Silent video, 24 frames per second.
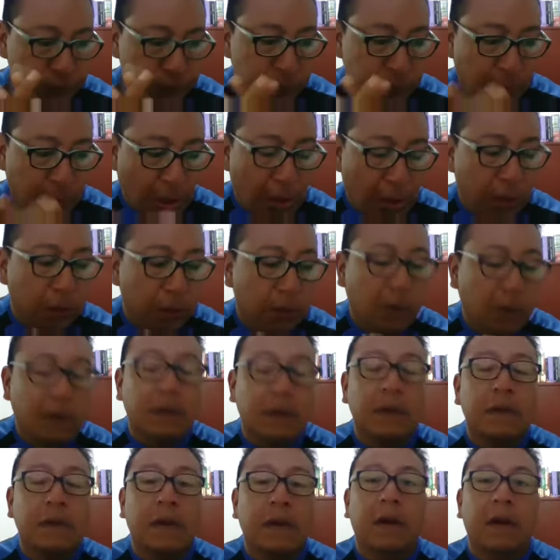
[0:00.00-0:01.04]
algunas
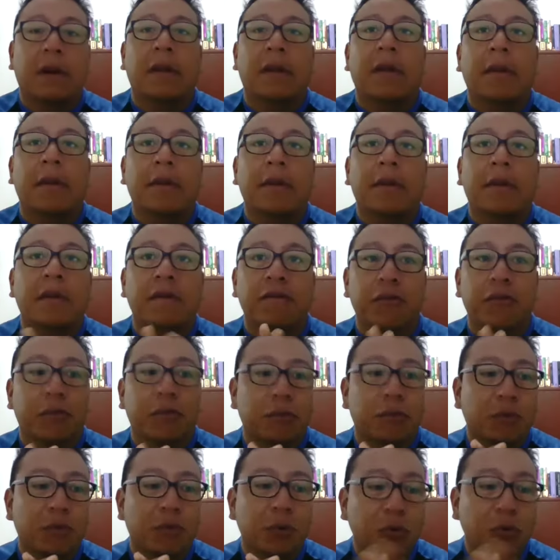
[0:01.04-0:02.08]
desagradables
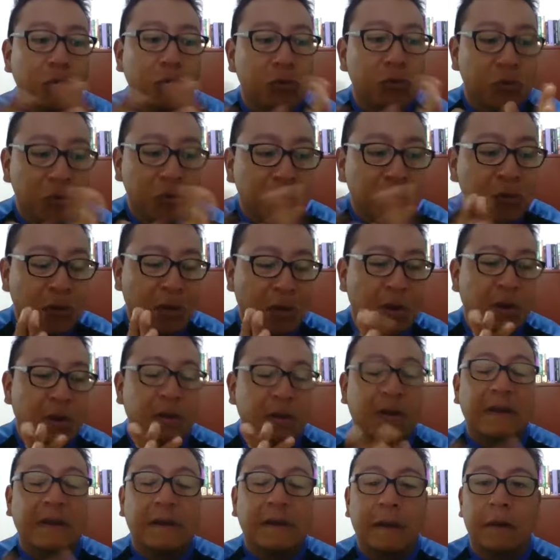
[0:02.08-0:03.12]
infortunios
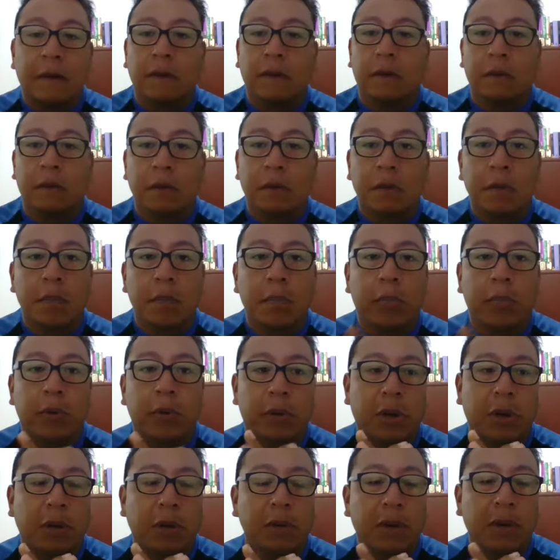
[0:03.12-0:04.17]
decesos
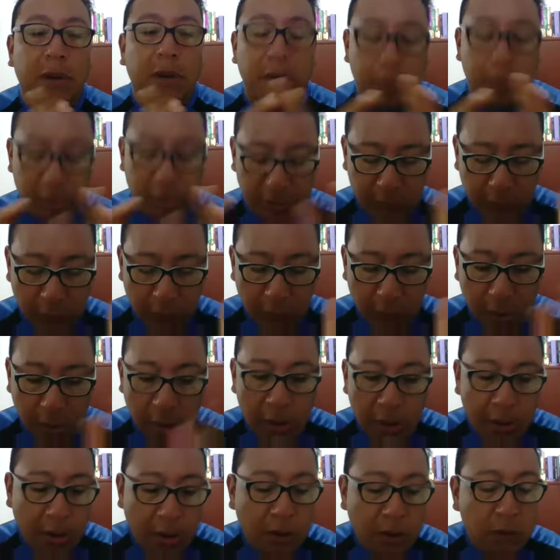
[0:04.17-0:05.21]
por causa de presión.
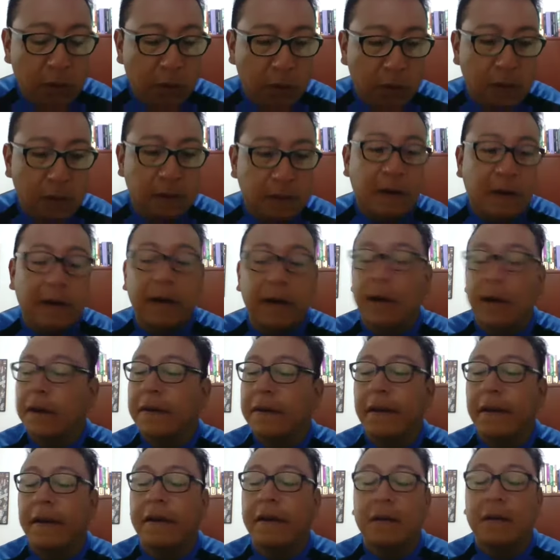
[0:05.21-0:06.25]
Entonces, al
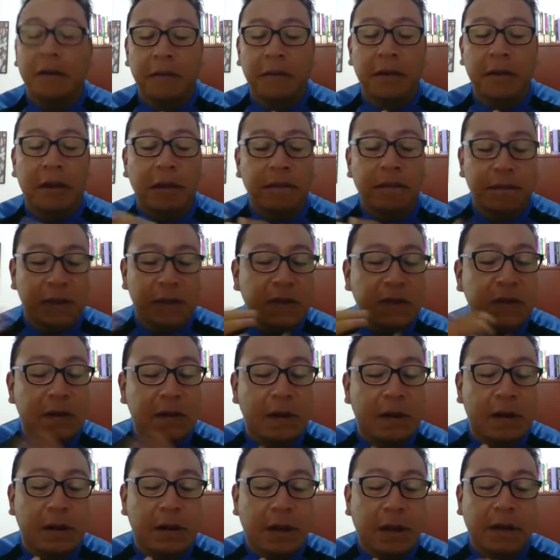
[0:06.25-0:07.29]
realizar actividad
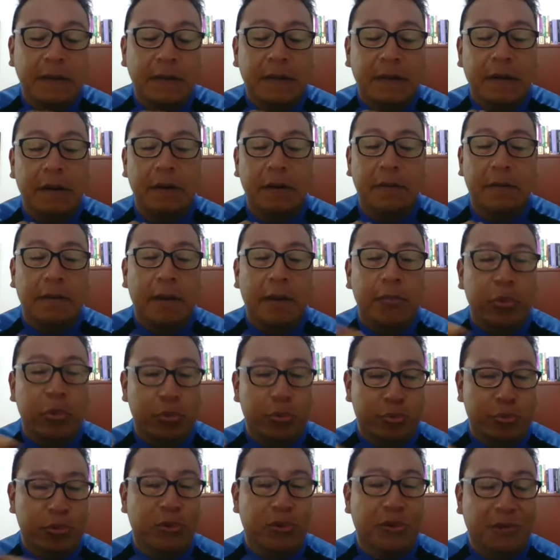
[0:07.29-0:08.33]
física en casa les va a
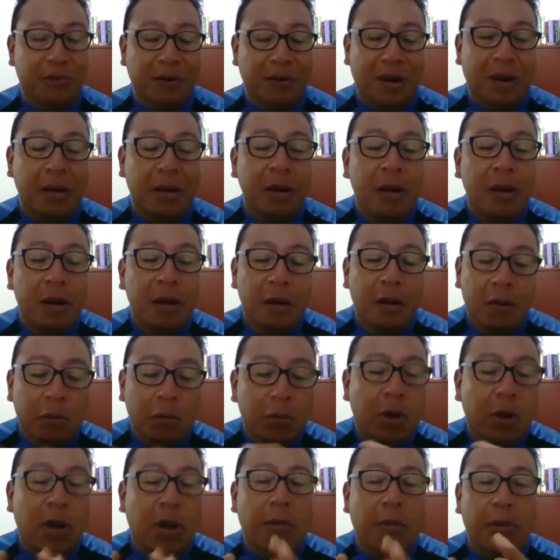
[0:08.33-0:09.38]
proporcionar
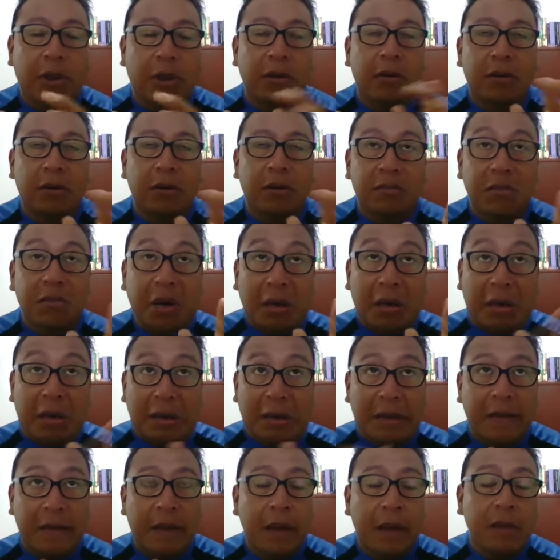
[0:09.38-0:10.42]
una mayor
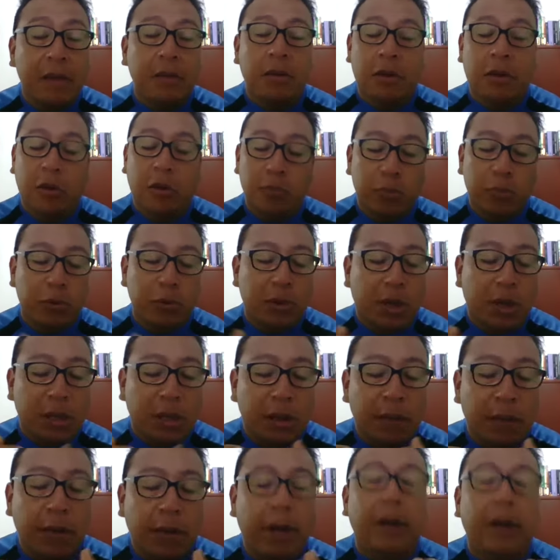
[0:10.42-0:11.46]
tranquilidad, les podría
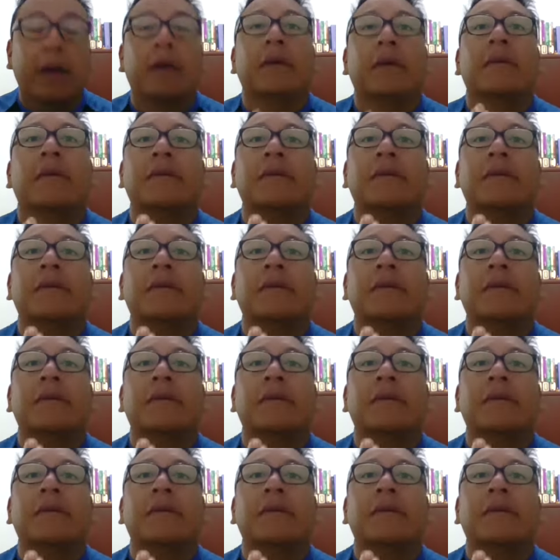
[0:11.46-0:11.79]
llevar a,